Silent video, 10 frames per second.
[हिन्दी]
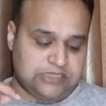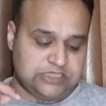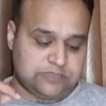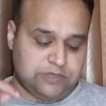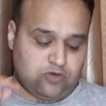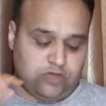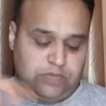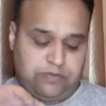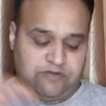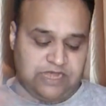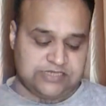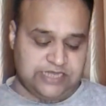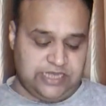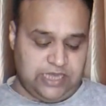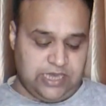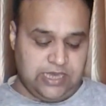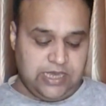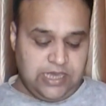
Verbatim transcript: पास इसमें कोई प्रवास नहीं है